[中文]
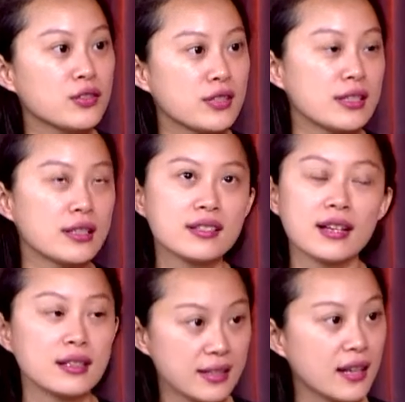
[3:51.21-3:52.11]
就是
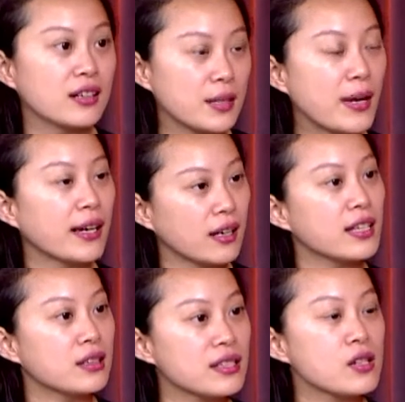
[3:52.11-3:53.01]
上上个。礼拜刚
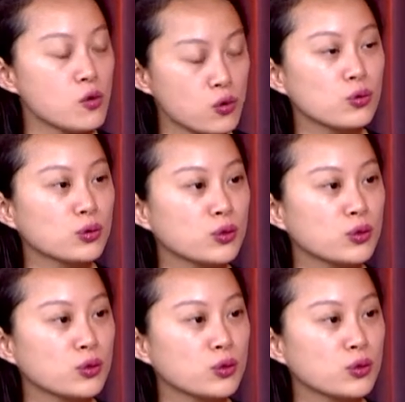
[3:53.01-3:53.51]
上个礼拜，